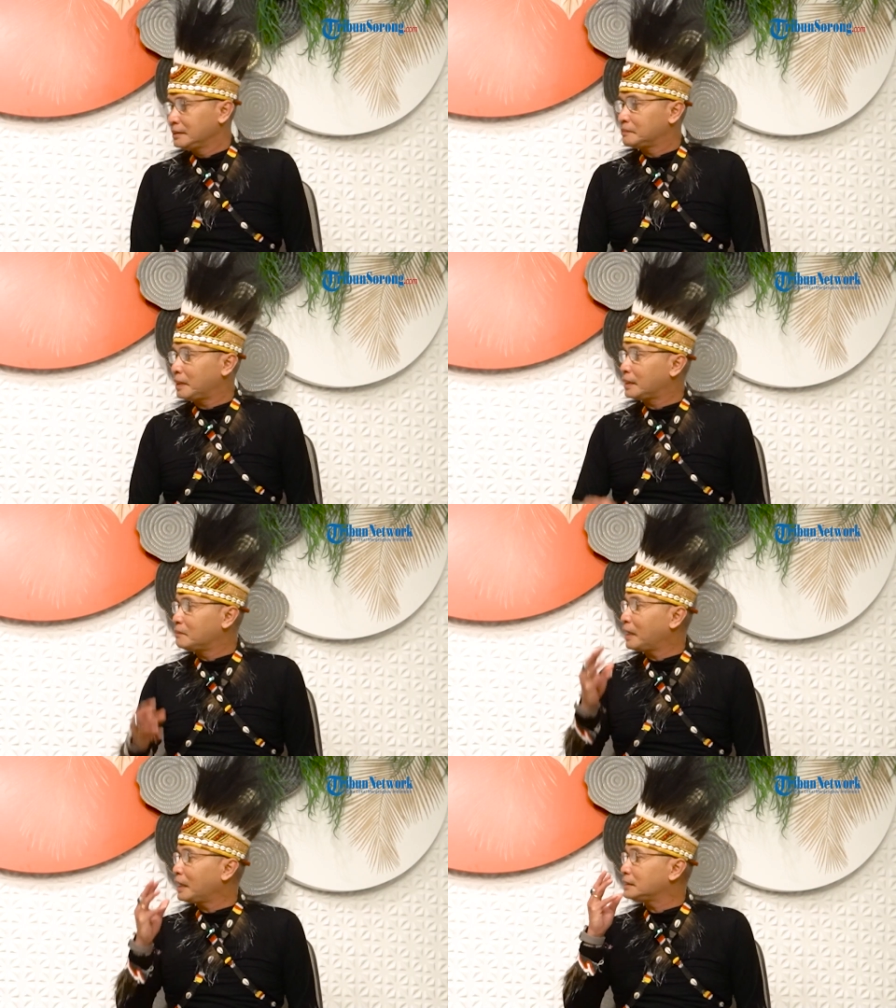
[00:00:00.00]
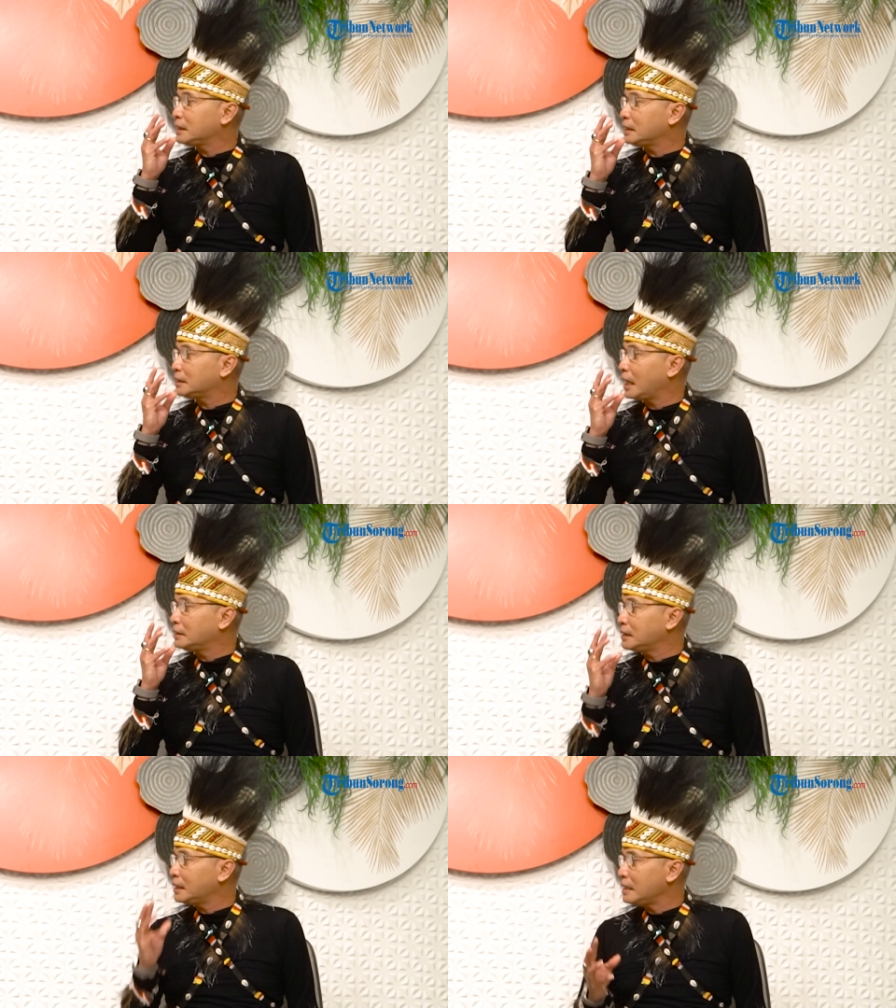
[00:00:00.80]
Bagaimana
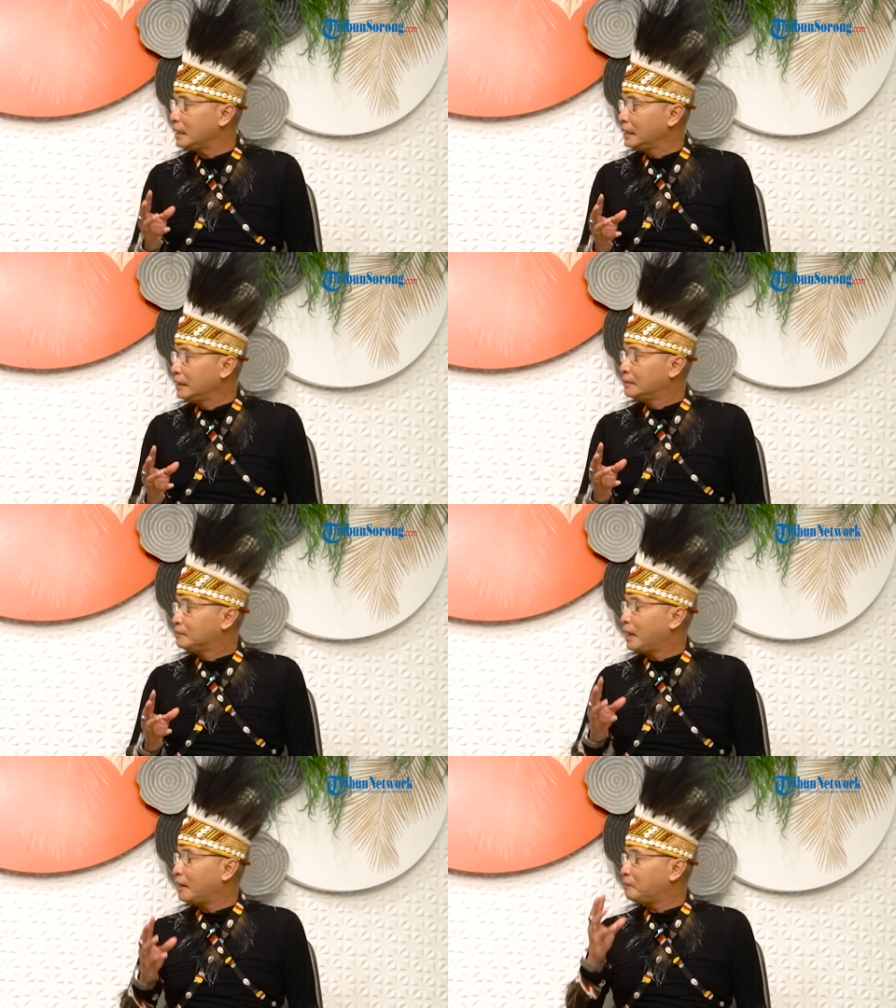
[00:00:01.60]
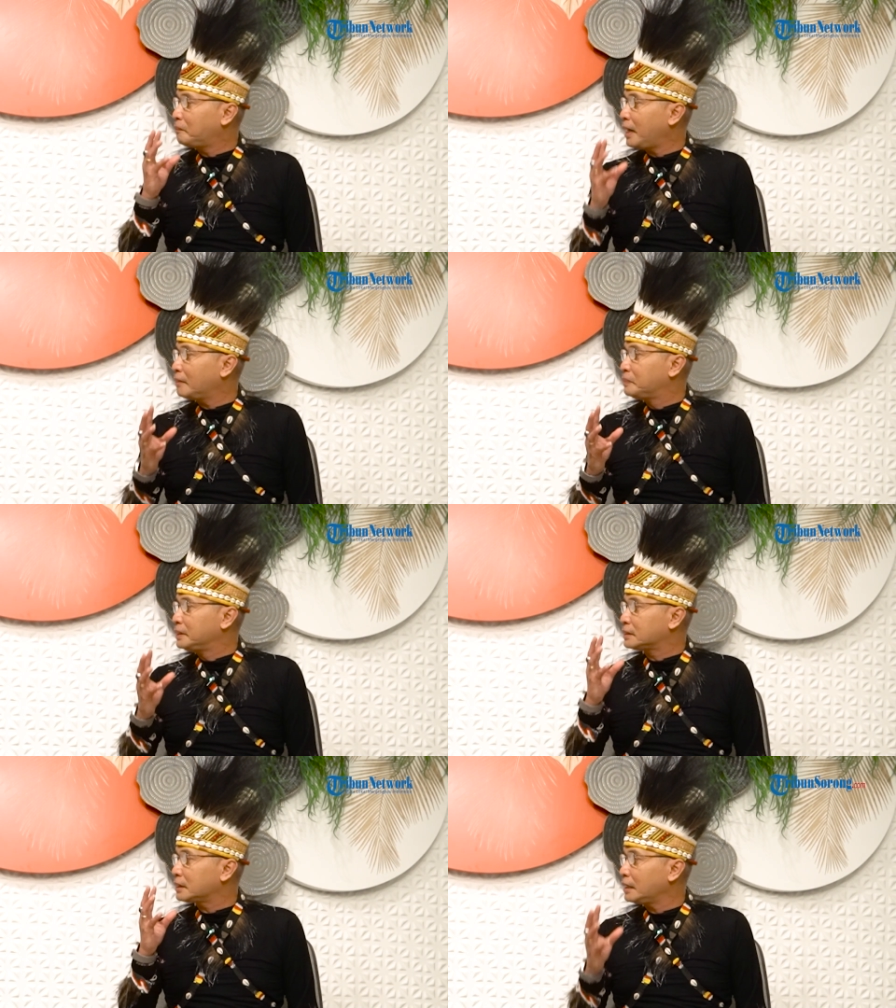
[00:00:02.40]
ceritanya Bapak
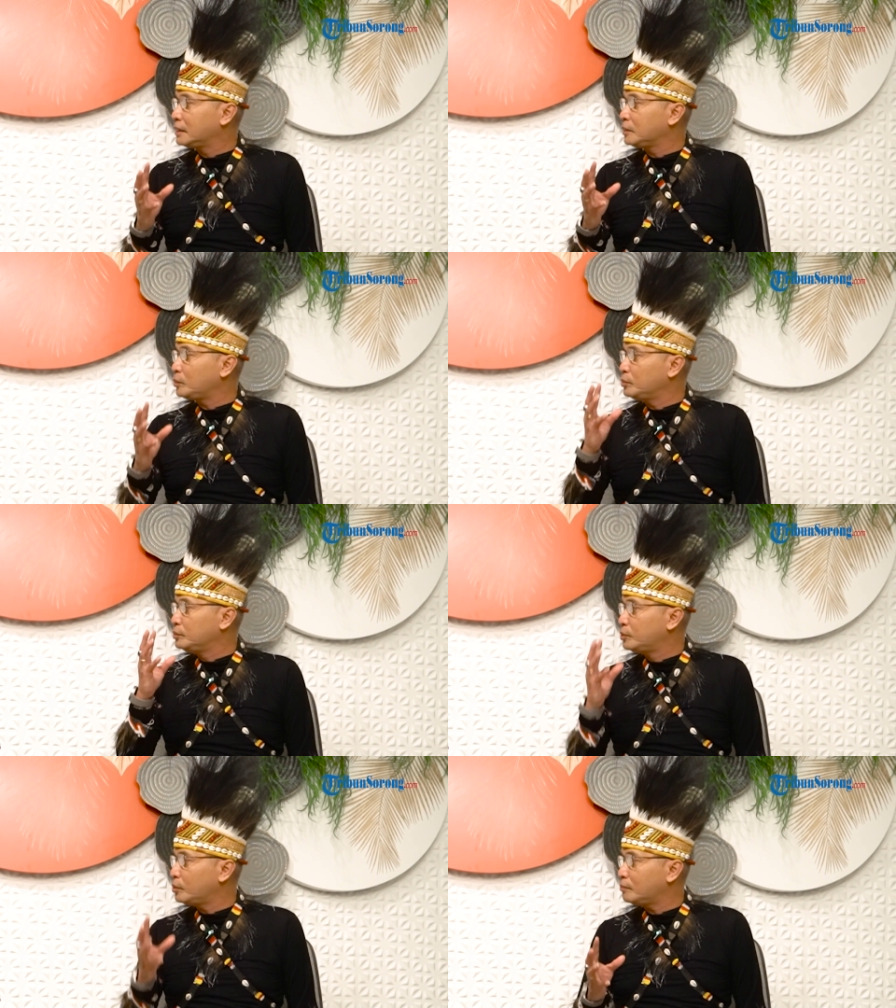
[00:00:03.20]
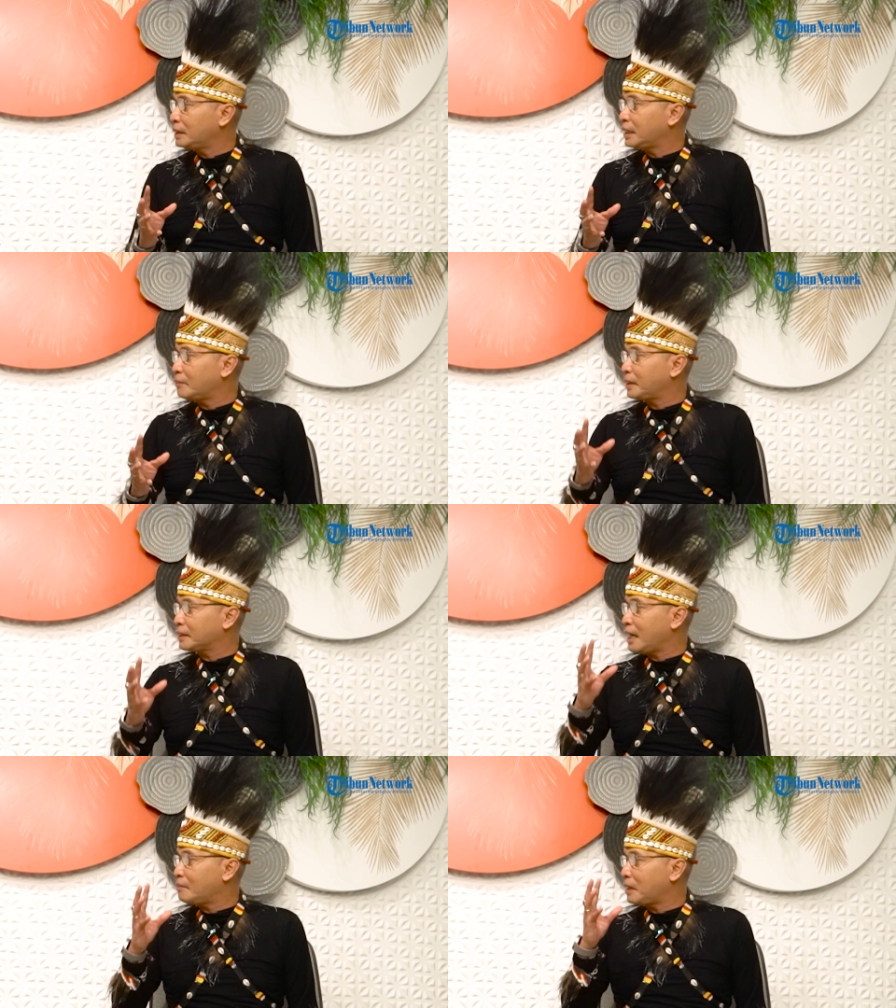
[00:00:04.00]
bisa ditunjuk
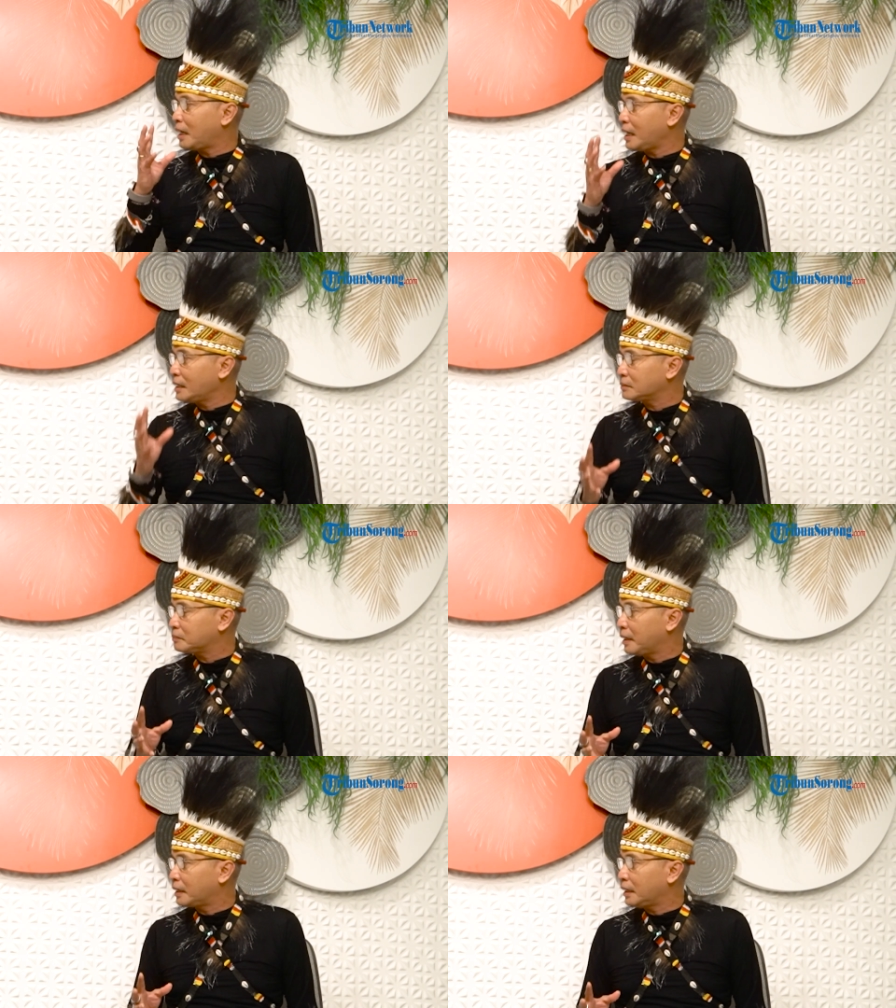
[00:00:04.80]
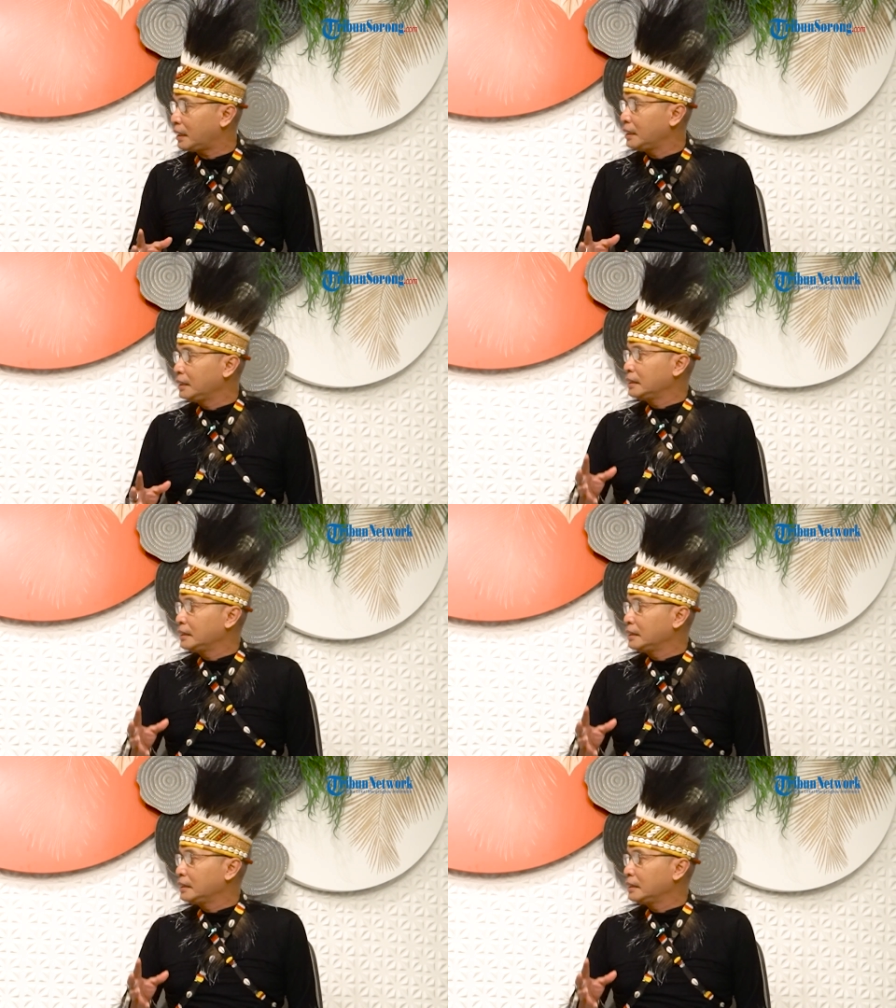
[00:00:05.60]
mendapat amanah sebagai